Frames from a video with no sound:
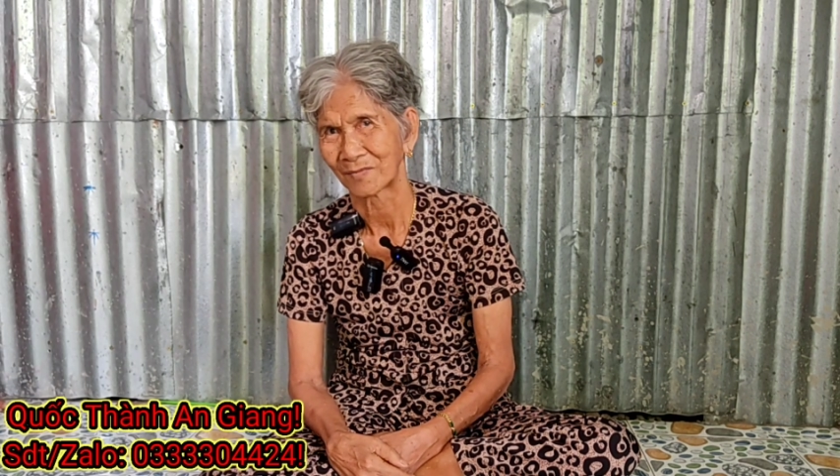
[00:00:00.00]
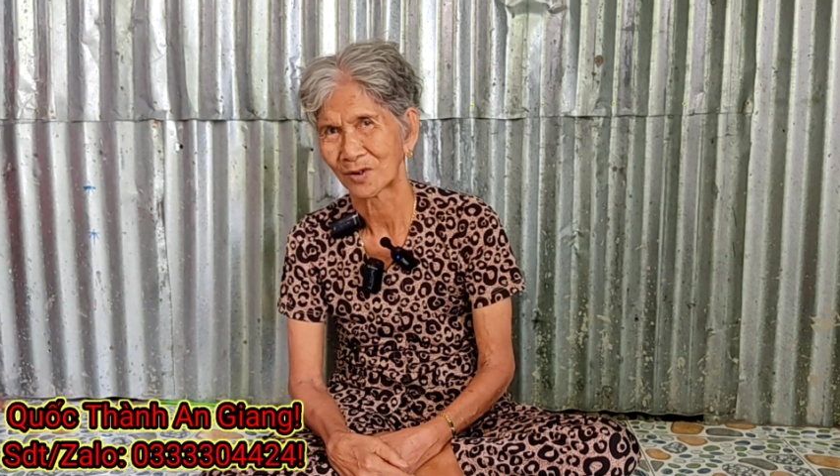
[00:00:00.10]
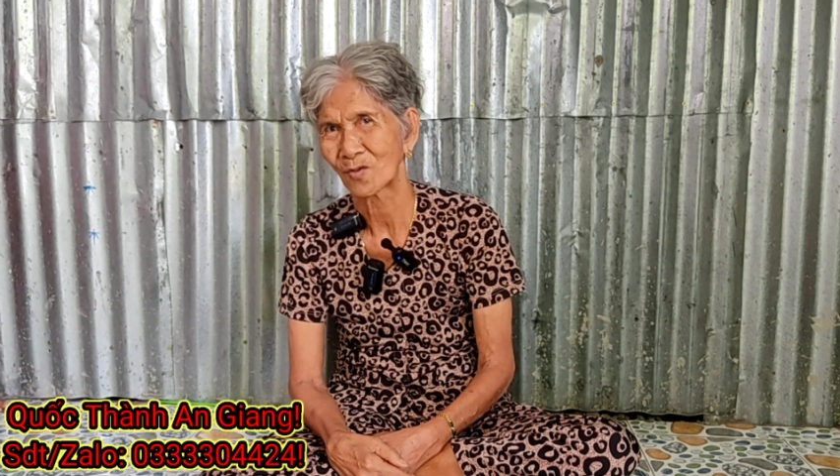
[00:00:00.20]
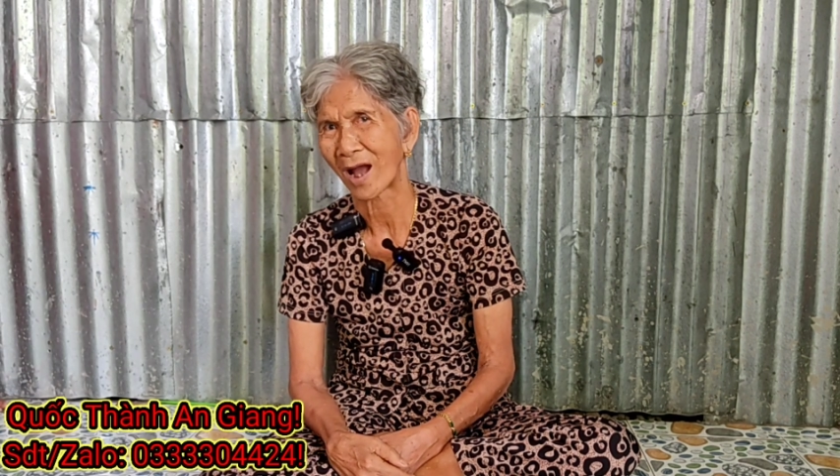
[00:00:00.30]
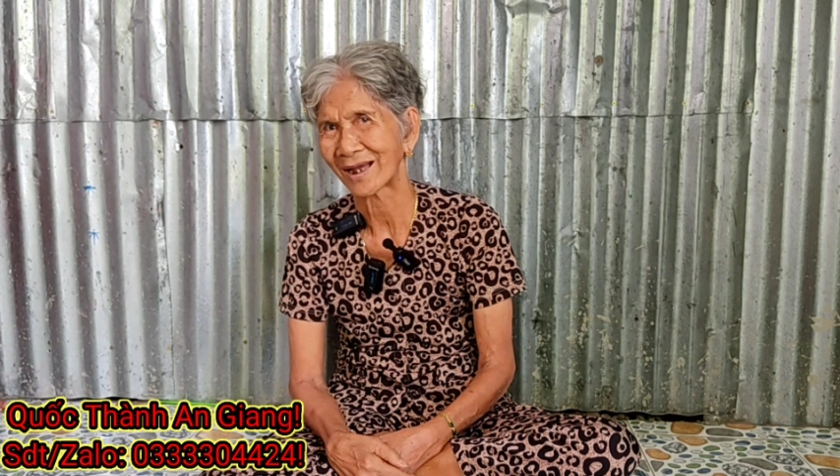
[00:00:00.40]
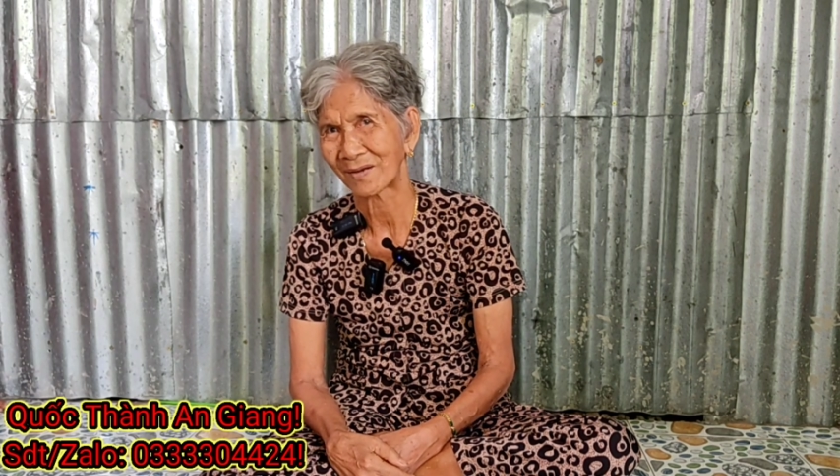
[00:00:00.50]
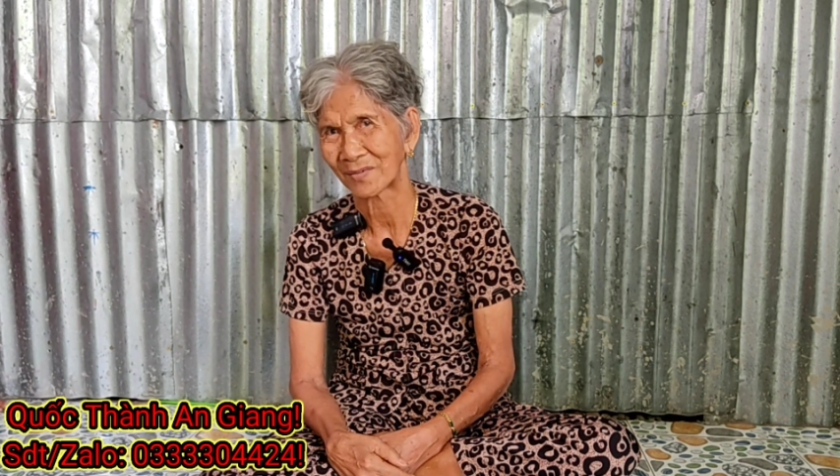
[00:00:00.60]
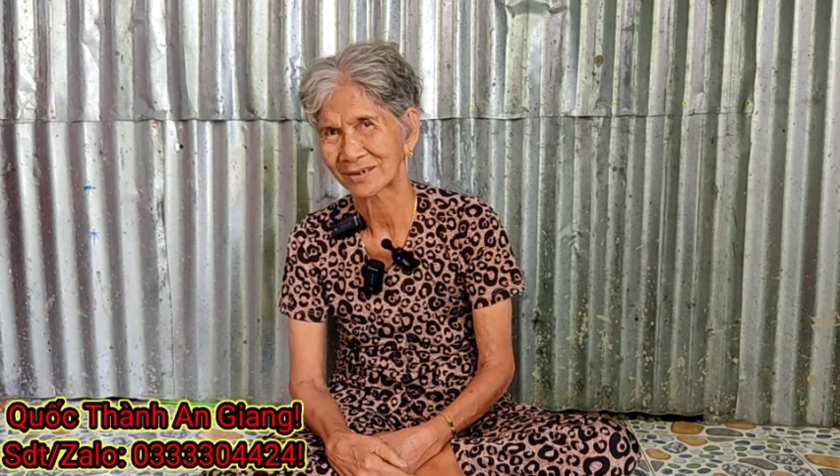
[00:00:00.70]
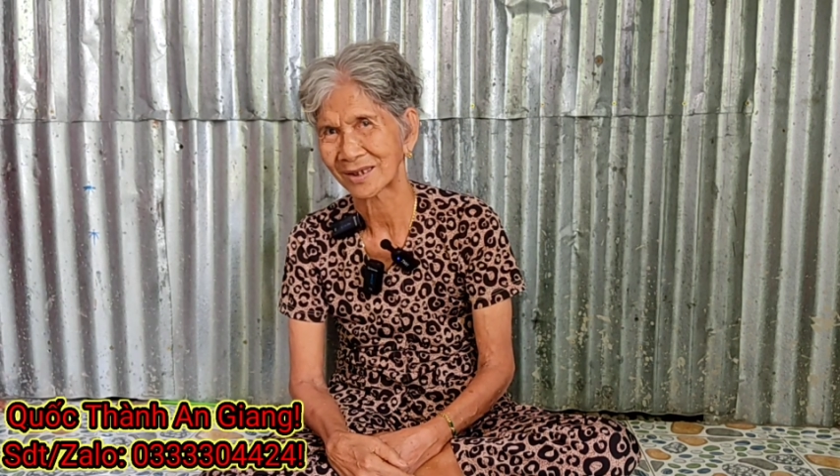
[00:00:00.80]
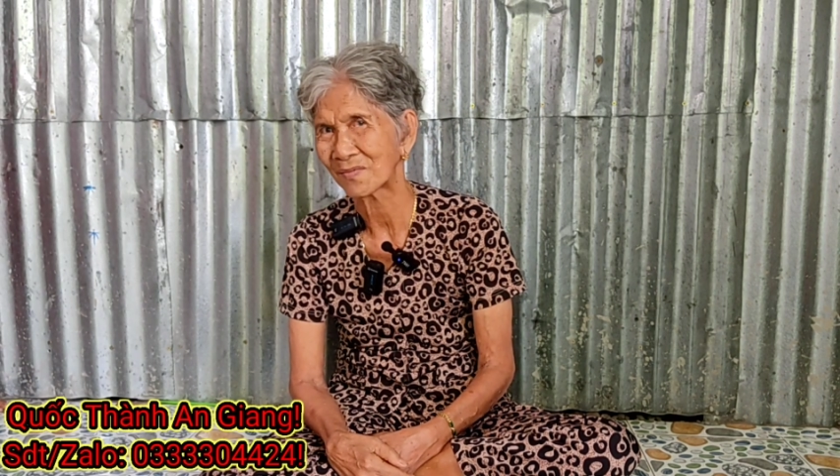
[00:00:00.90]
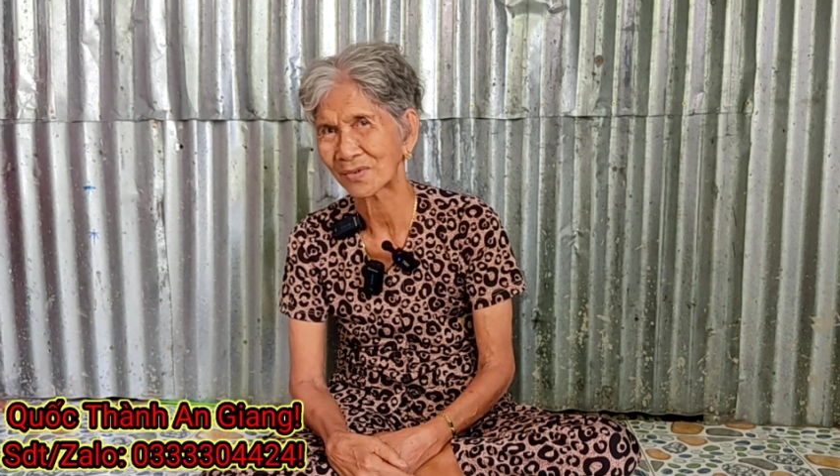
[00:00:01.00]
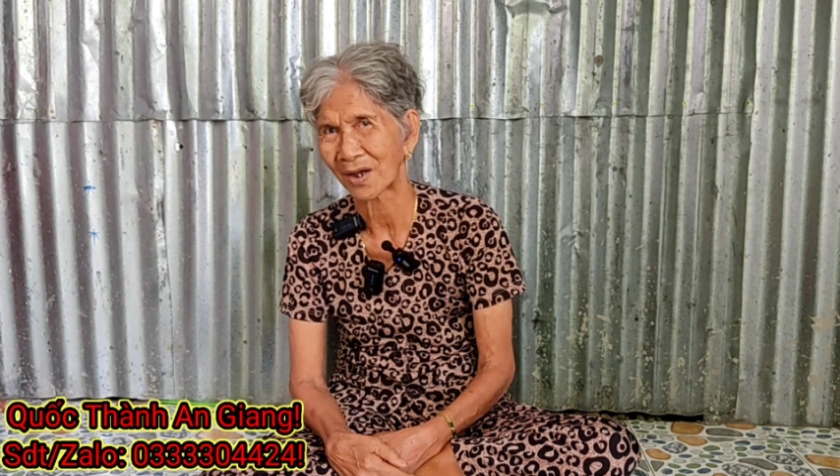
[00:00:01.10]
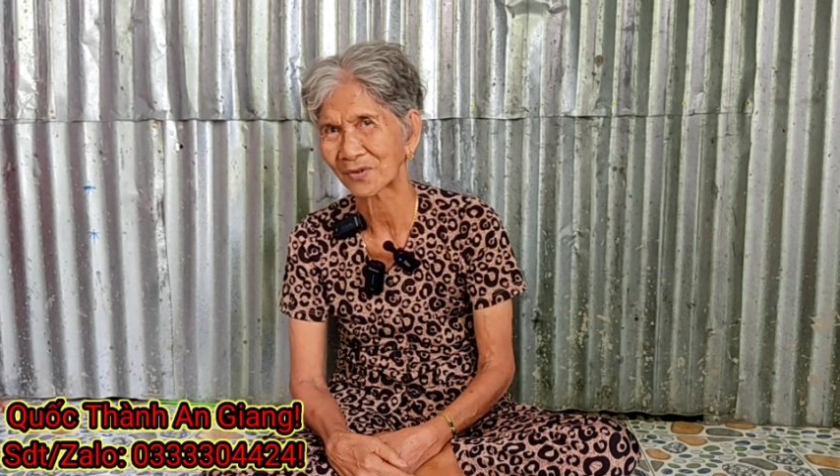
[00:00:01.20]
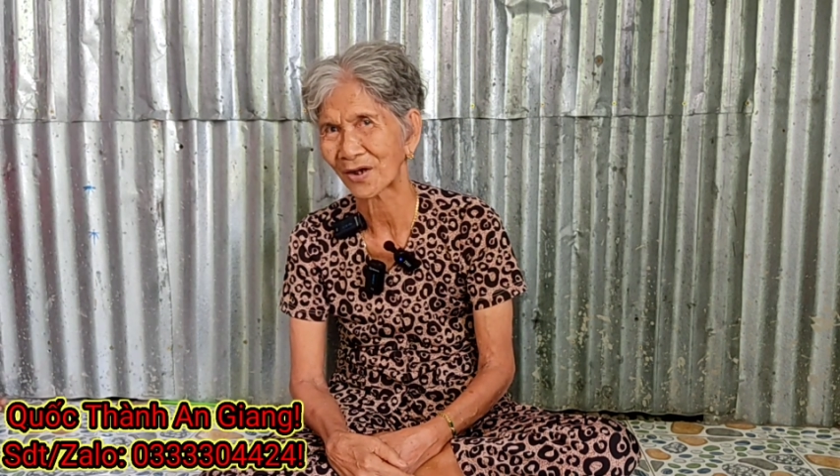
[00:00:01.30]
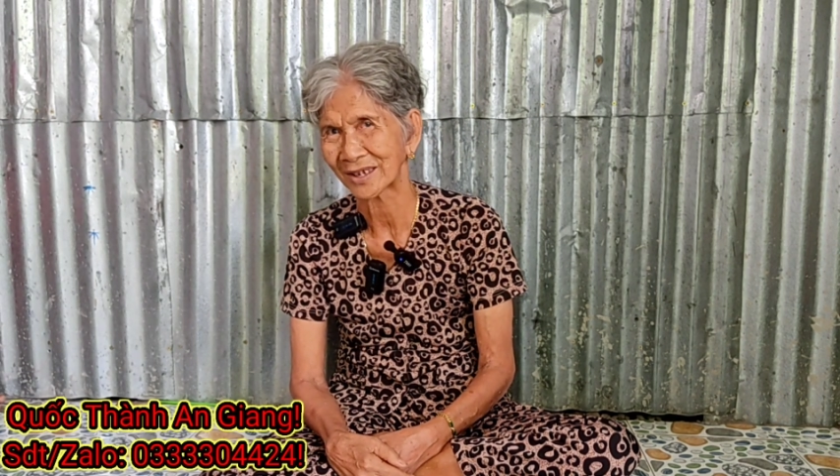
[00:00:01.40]
bệnh hoạn không à chứ không,
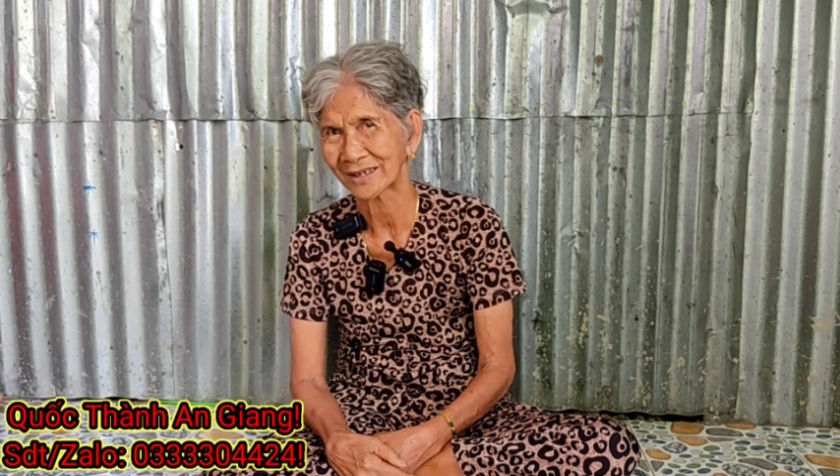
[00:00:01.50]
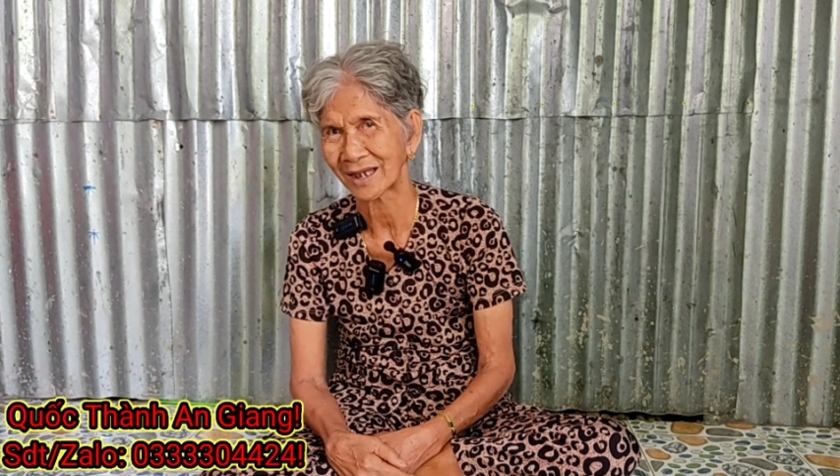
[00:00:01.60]
không có gì